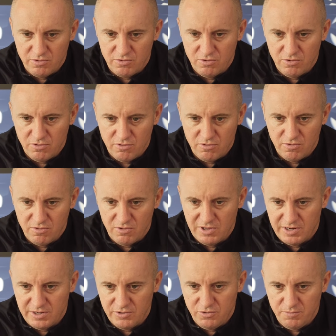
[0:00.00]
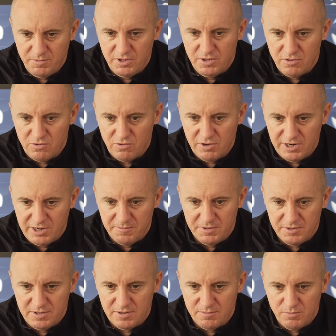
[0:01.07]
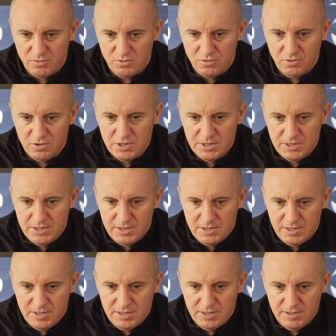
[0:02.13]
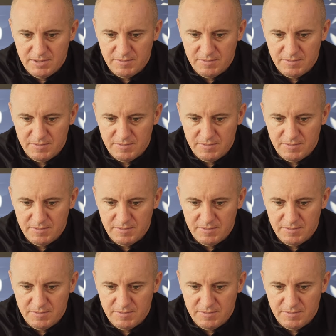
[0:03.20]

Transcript: co, co zagraliśmy i co gramy, tak, bo e,